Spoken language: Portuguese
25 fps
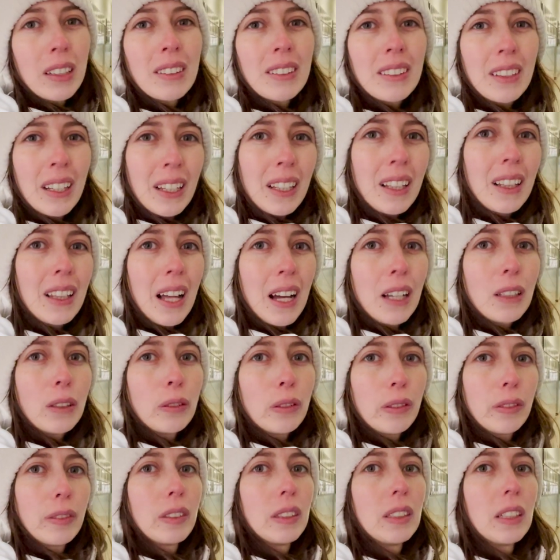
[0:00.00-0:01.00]
até lá
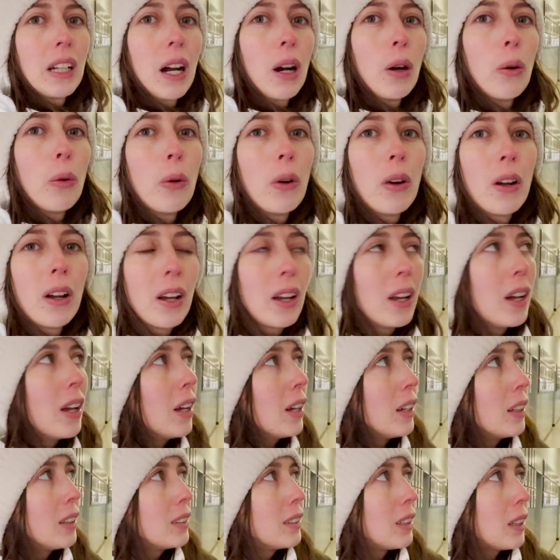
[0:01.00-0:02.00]
no final,
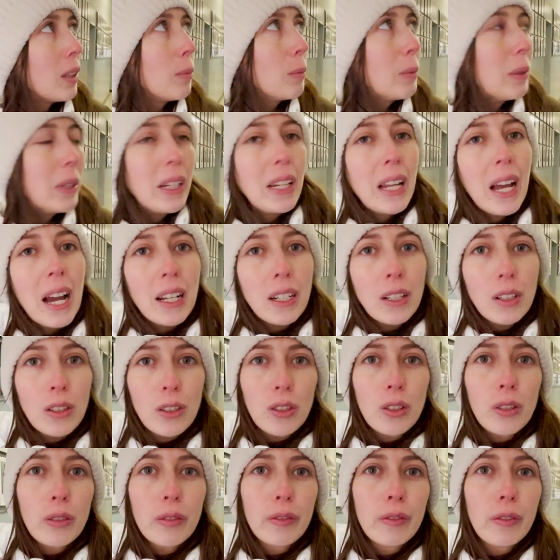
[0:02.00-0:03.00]
tem
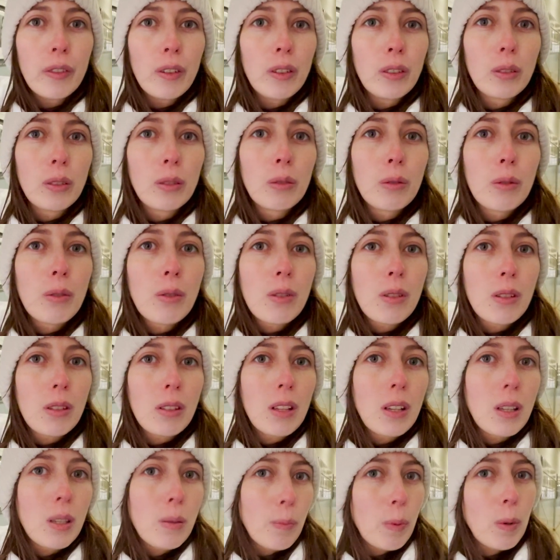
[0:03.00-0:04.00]
milhares de fotos
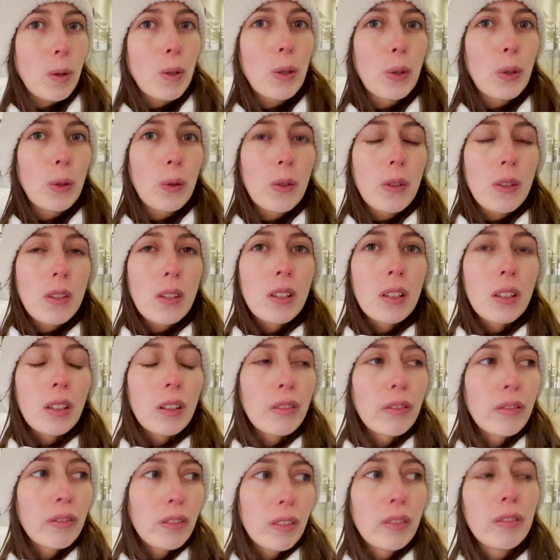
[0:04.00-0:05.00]
das pessoas
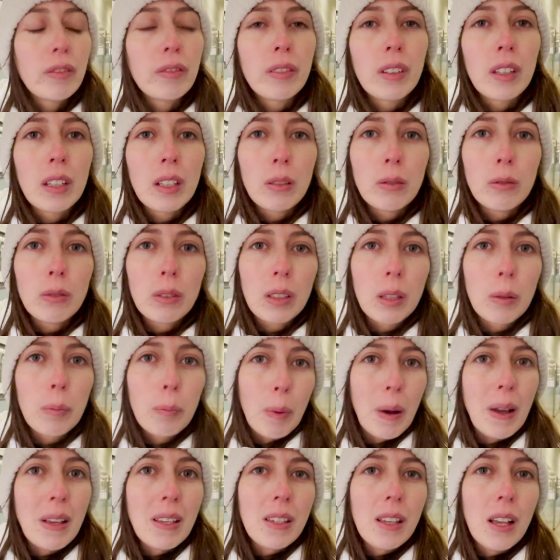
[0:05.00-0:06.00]
que viveram, que
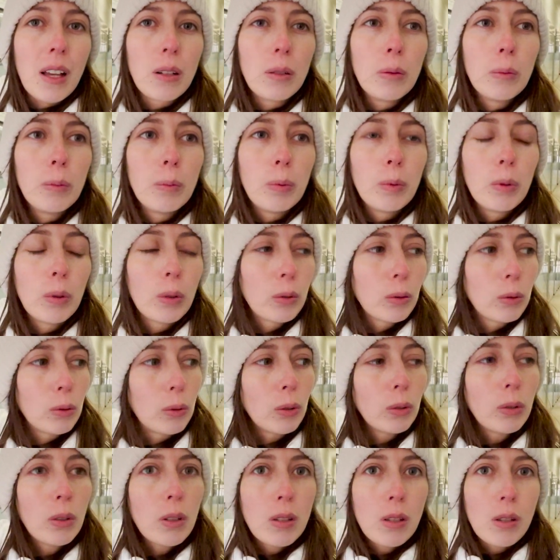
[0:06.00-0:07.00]
passaram por
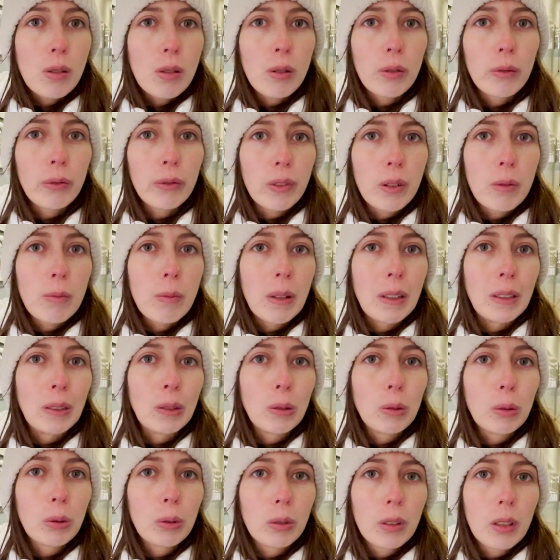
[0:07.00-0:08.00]
todo esse
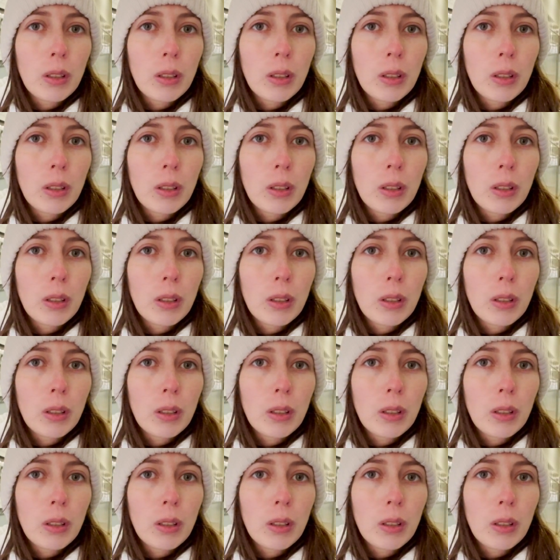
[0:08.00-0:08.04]
sofrimento.